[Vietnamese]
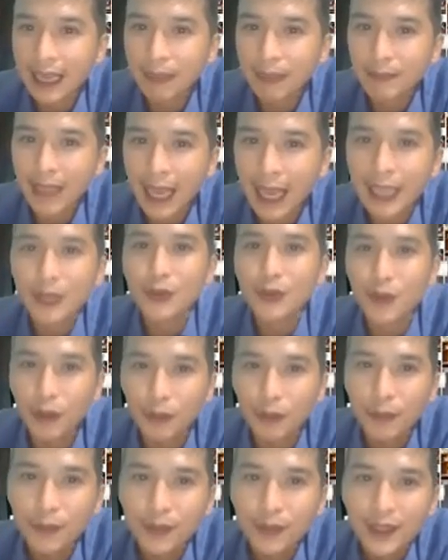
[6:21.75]
Làm nhà tiêu
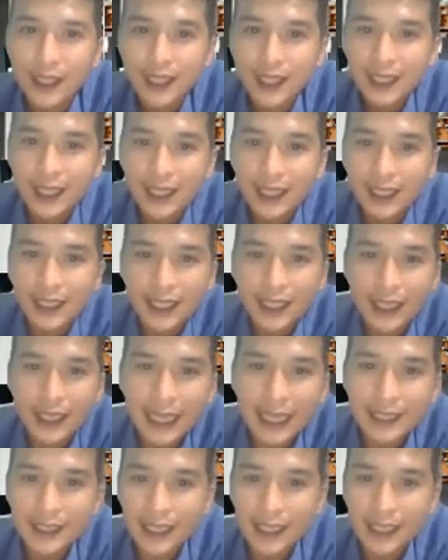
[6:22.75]
dùng thì
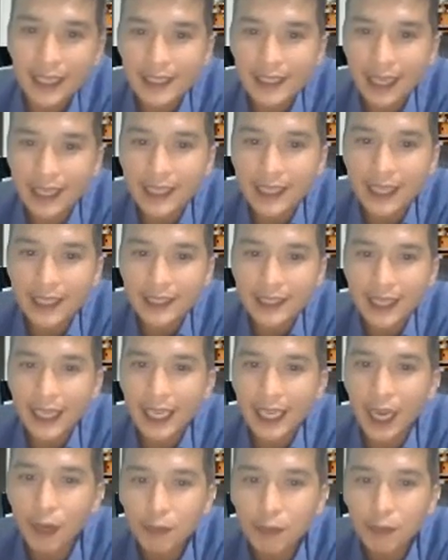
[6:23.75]
anh chị sẽ
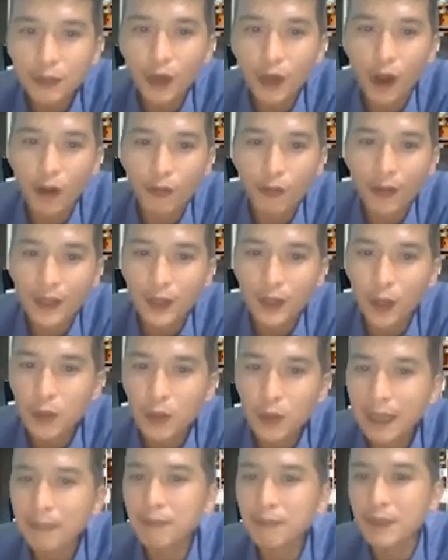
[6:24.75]
sẽ không còn phải
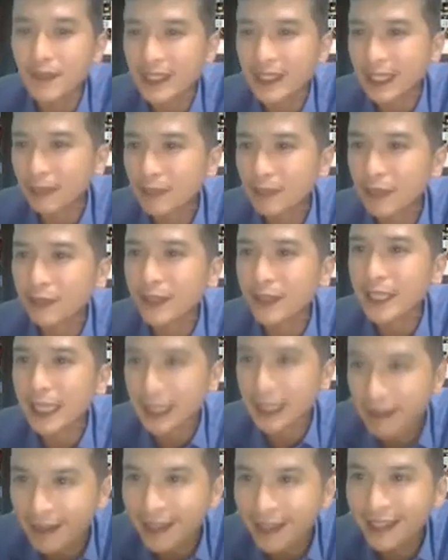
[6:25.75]
tốn năm mươi phần trăm chi phí
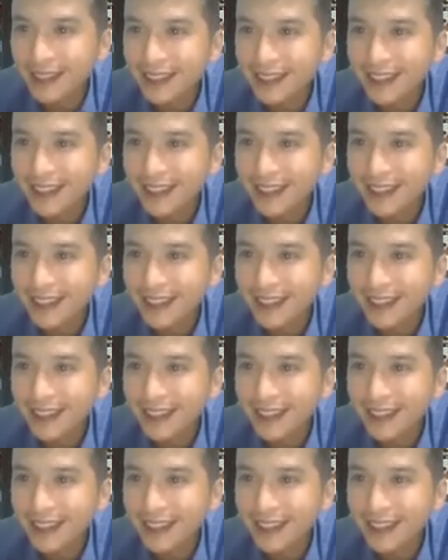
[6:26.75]
này nữa.